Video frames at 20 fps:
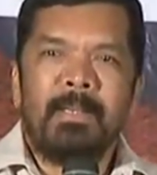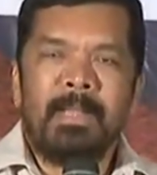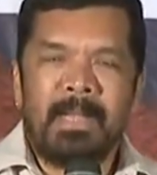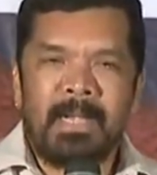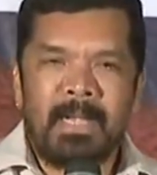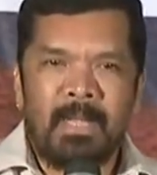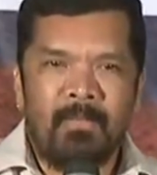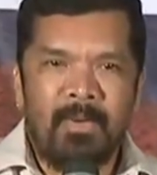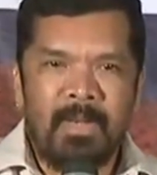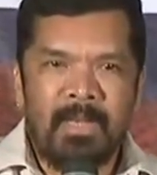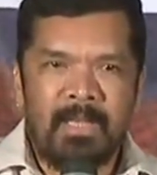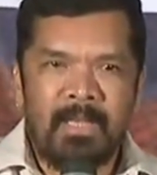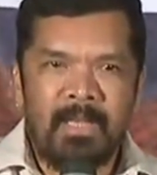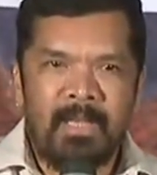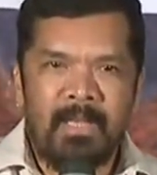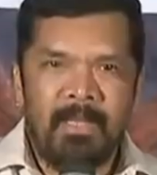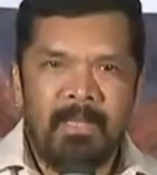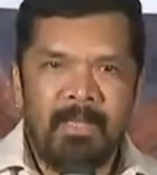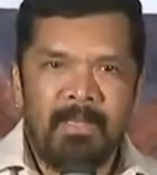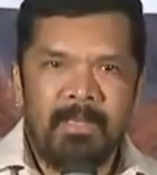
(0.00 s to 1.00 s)
నిన్నటి
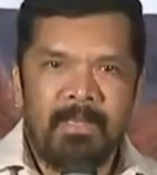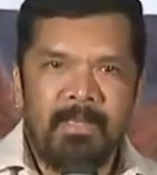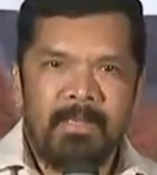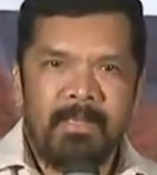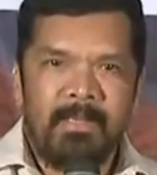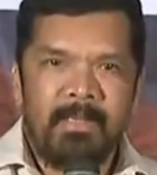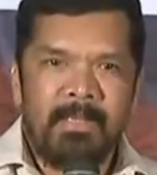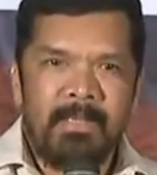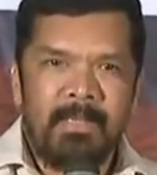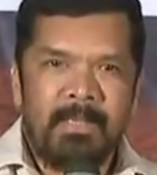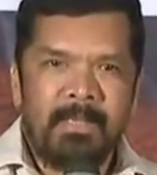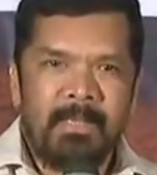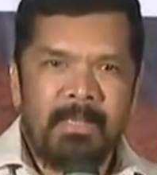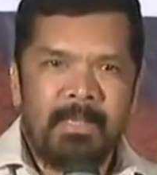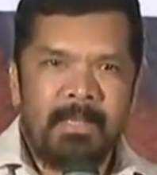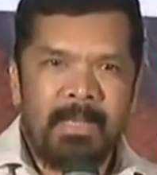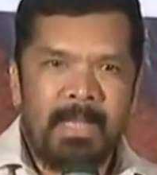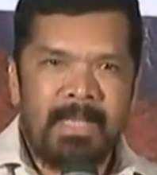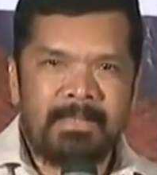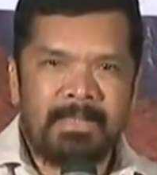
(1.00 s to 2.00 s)
వరకు
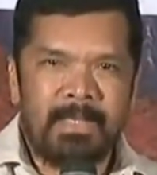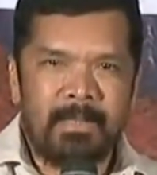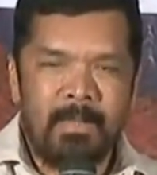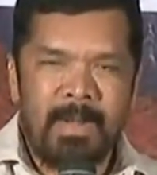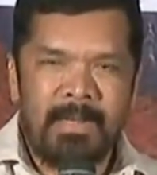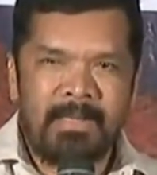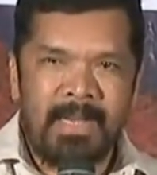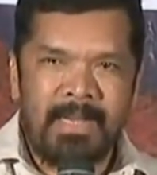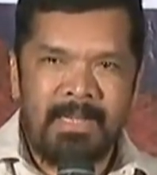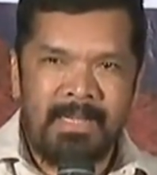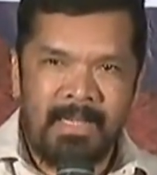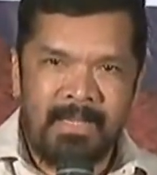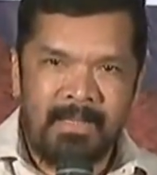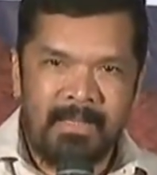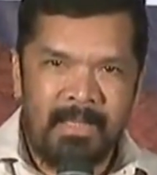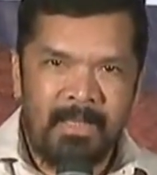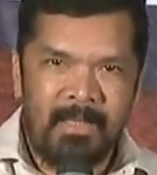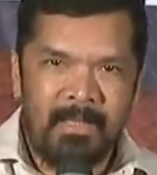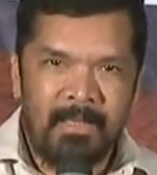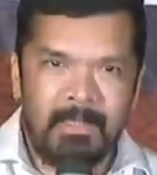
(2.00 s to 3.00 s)
నా సినిమా టైటిల్
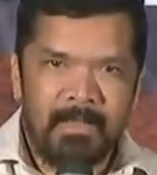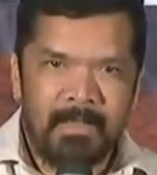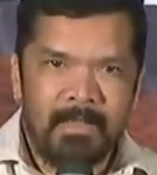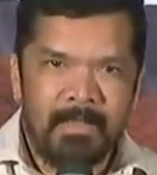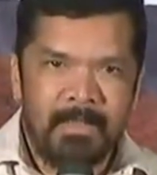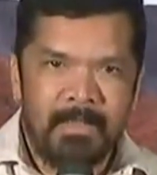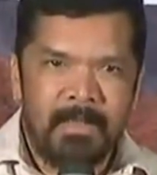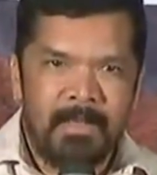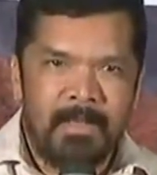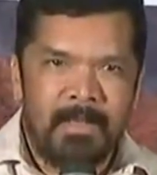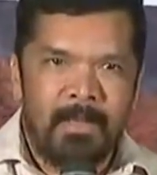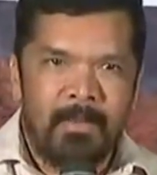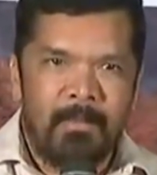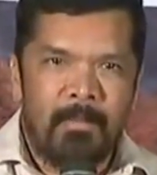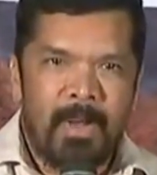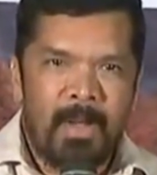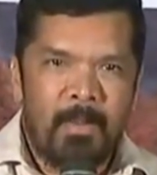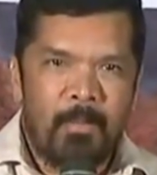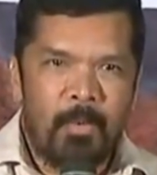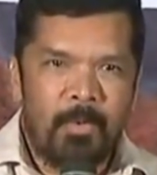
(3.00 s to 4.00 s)
ఇది
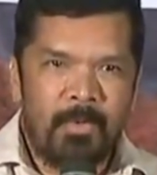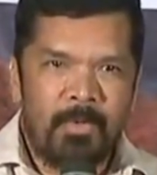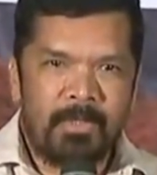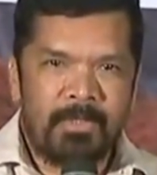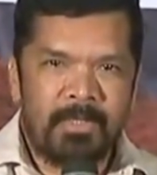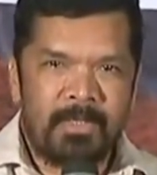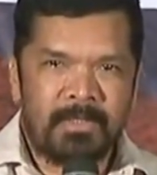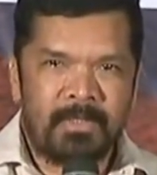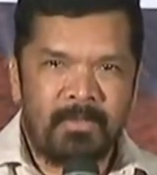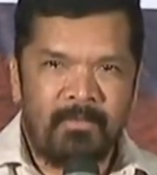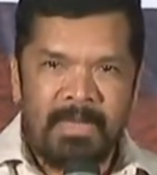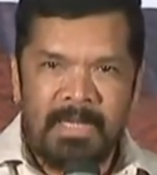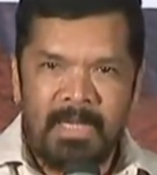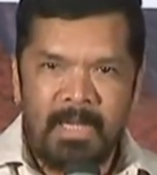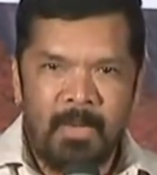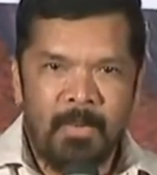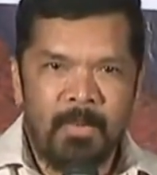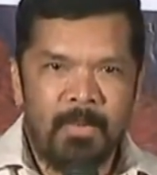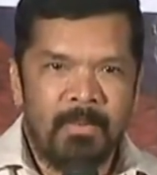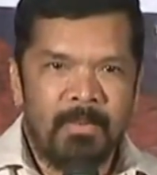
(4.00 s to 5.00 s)
మా ప్రొడ్యూసర్స్
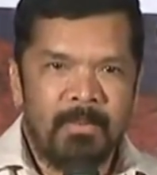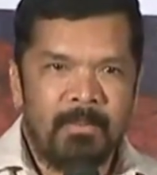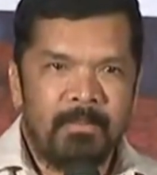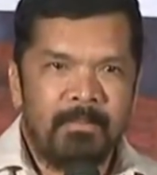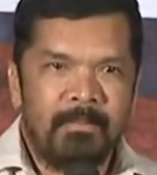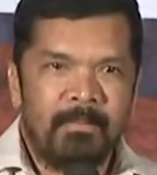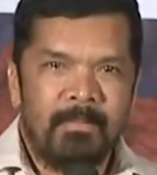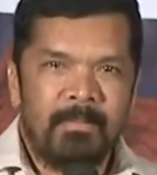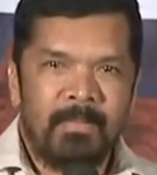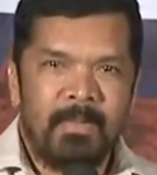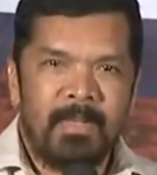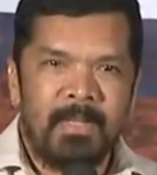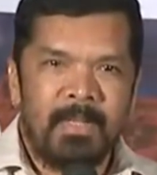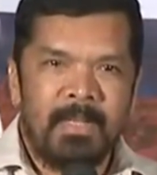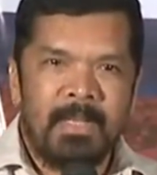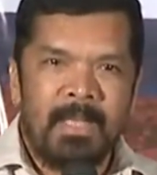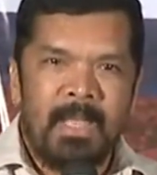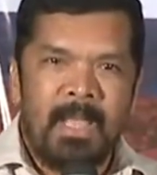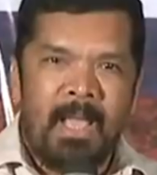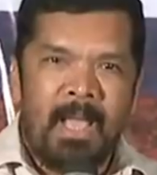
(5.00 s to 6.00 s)
వీళ్ళు
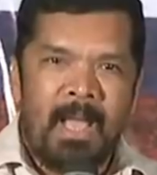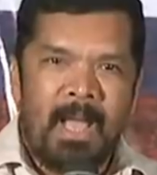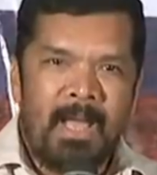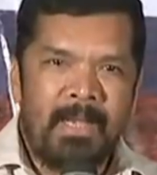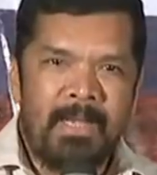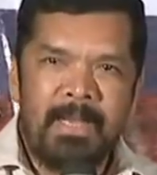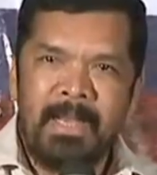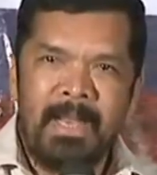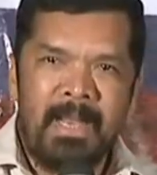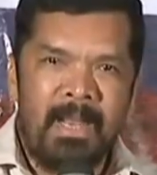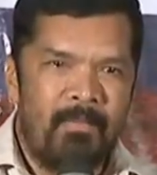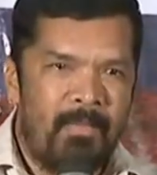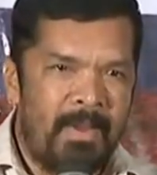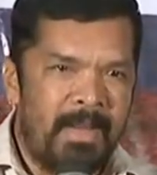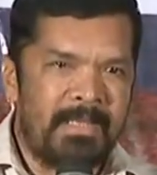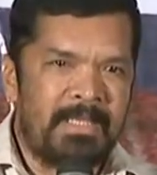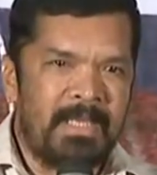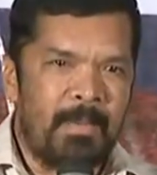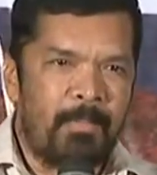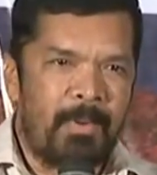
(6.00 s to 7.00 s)
అని నేను
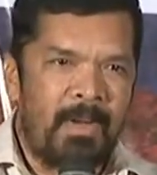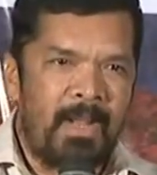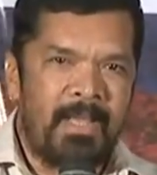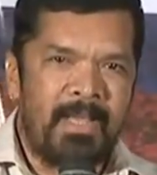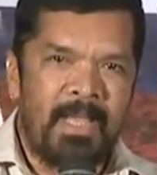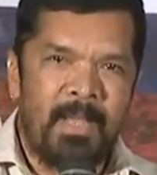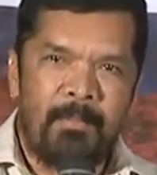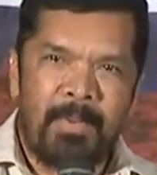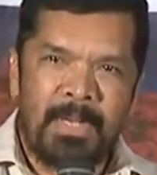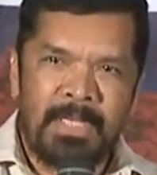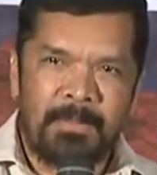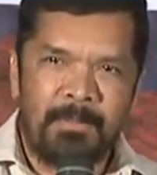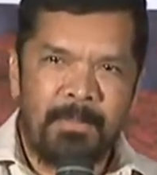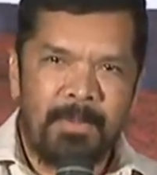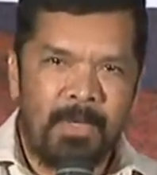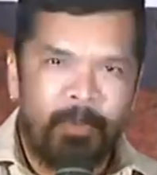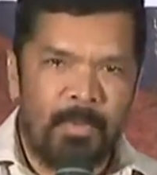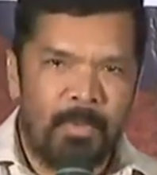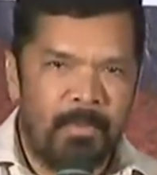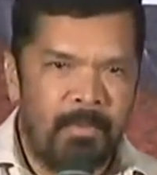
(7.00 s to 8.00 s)
ఎవరికి చెప్పలా ఏ ప్రెస్
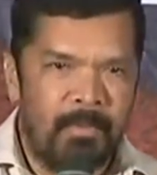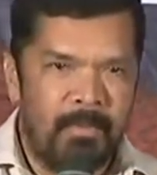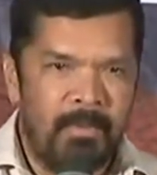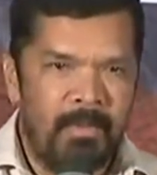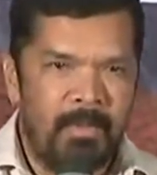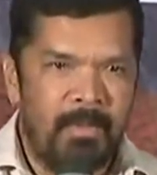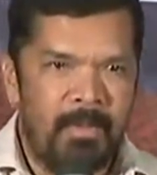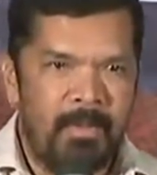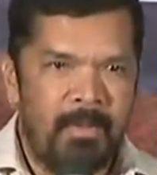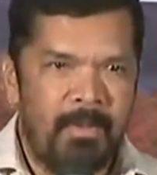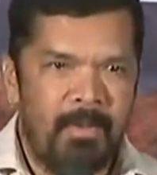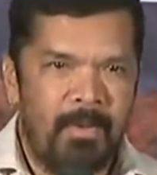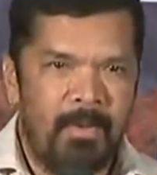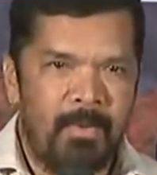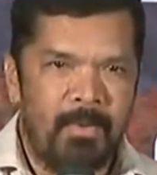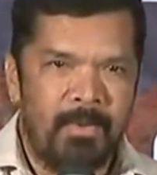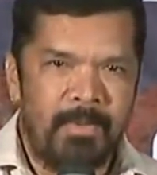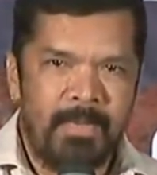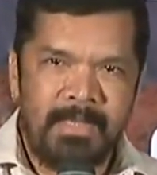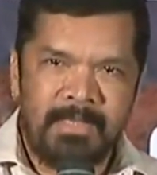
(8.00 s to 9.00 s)
మీట్లో
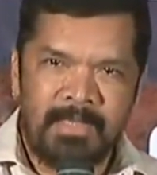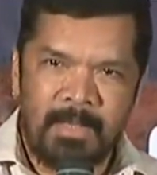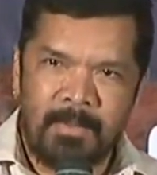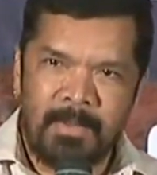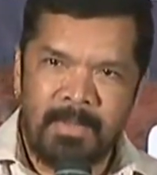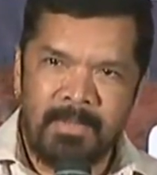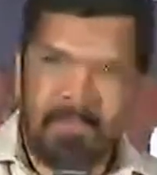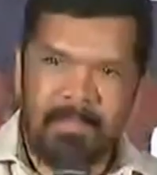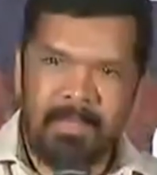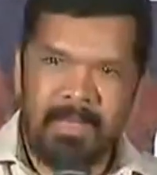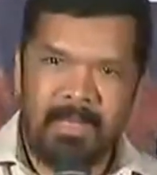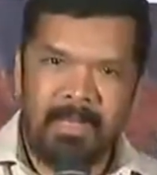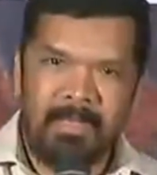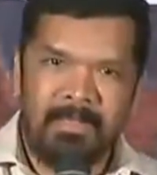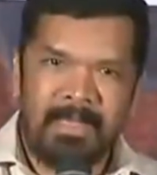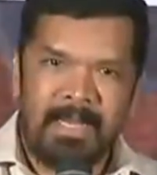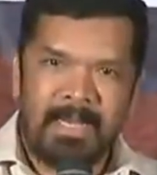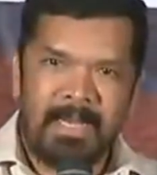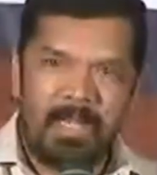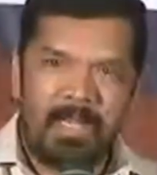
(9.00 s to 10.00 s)
నేను చెప్పడం
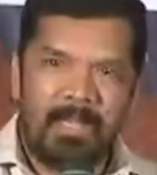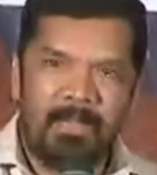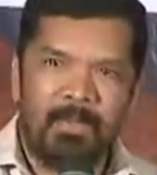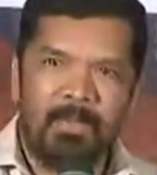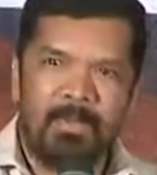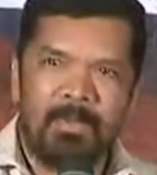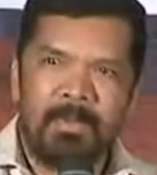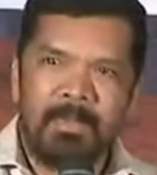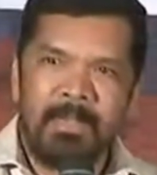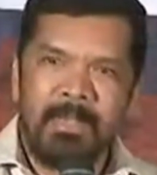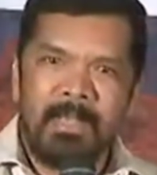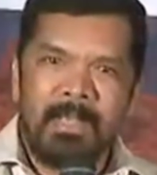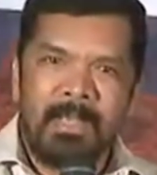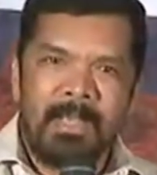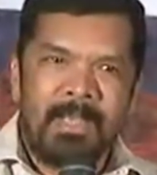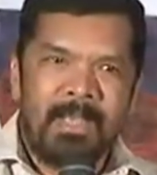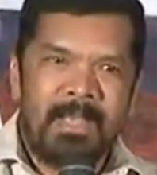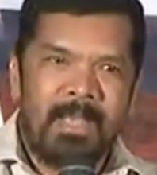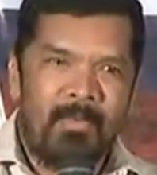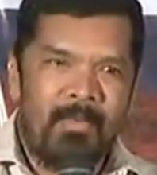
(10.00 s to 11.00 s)
జరగలేదు
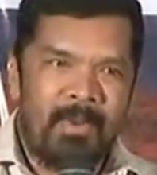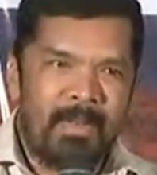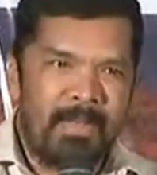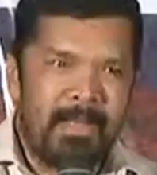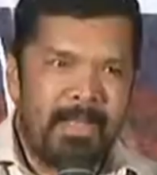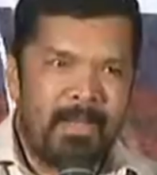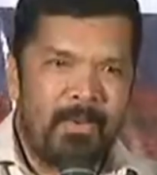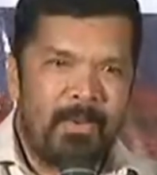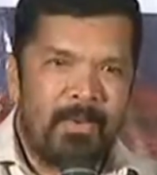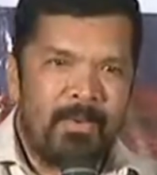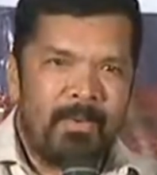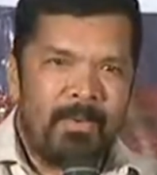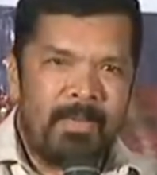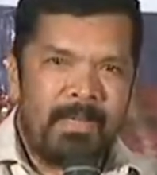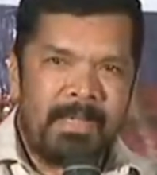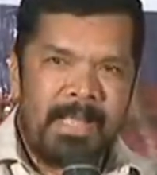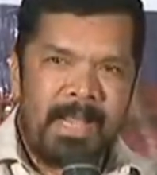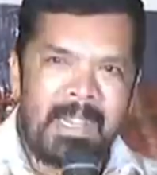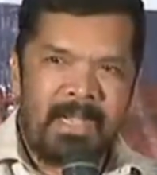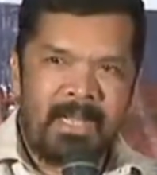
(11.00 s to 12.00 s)
ఎవరికి నేను
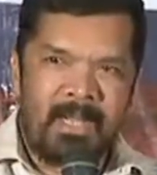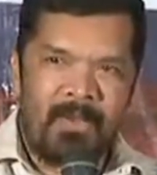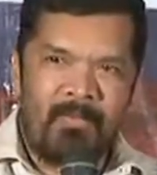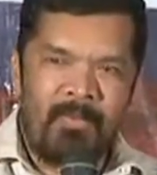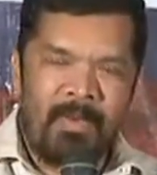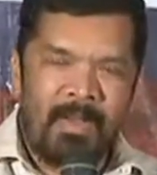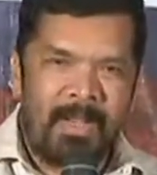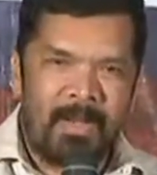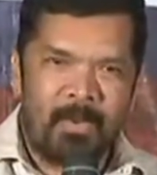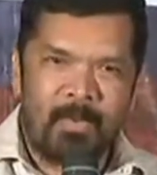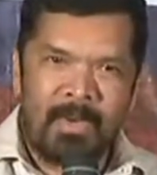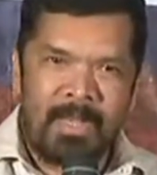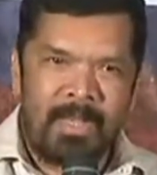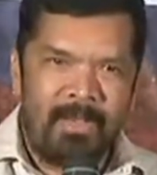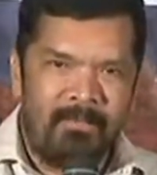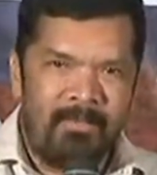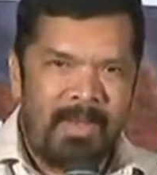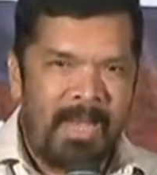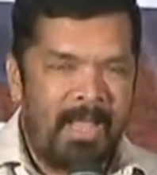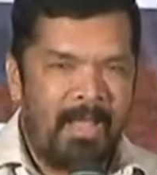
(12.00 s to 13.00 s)
ఇండైరెక్ట్గా ఫీలర్ కూడా
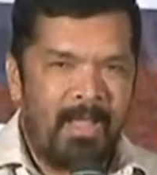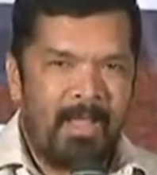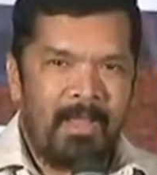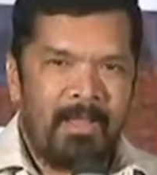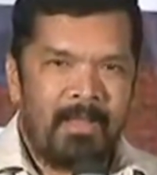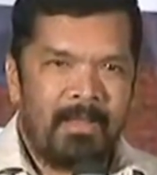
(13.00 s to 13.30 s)
ఇవ్వలే